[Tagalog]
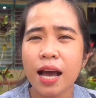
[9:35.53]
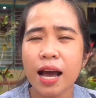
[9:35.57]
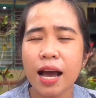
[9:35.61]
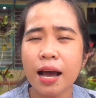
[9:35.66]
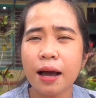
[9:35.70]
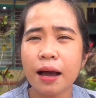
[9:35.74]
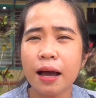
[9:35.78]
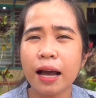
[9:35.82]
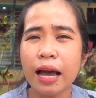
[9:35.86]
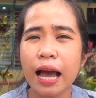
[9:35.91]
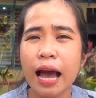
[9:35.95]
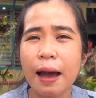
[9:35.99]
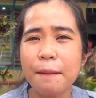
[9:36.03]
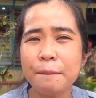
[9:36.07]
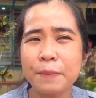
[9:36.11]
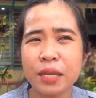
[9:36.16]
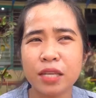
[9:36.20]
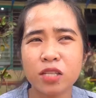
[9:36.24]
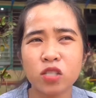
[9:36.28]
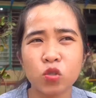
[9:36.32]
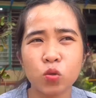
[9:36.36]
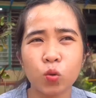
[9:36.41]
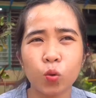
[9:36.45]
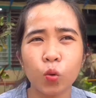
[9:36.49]
ang
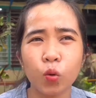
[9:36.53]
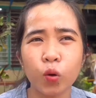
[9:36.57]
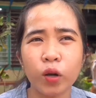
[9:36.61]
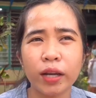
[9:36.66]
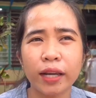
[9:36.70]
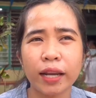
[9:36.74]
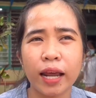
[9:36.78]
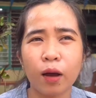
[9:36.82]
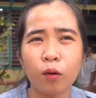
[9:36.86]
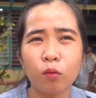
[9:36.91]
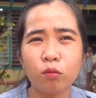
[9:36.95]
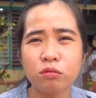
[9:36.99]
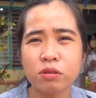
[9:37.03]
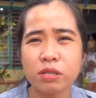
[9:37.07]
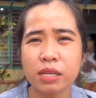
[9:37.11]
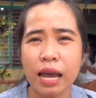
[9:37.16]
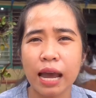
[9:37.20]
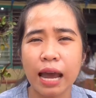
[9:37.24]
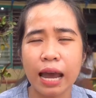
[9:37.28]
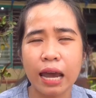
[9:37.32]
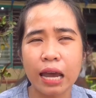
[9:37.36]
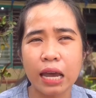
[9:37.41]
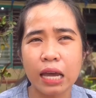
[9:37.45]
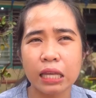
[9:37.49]
aming school na kung
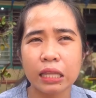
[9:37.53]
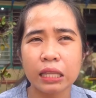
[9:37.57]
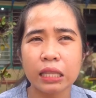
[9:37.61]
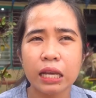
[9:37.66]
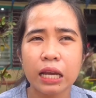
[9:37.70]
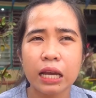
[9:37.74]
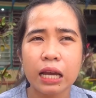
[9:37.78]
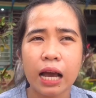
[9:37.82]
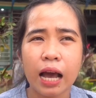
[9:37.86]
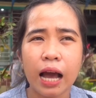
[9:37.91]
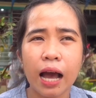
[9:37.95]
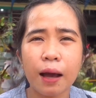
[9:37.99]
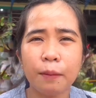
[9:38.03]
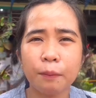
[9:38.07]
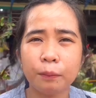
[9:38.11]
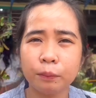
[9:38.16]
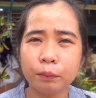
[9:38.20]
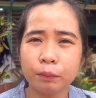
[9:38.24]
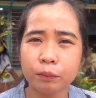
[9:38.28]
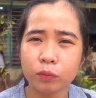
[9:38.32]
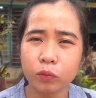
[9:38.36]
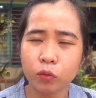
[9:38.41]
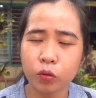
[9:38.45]
saan um,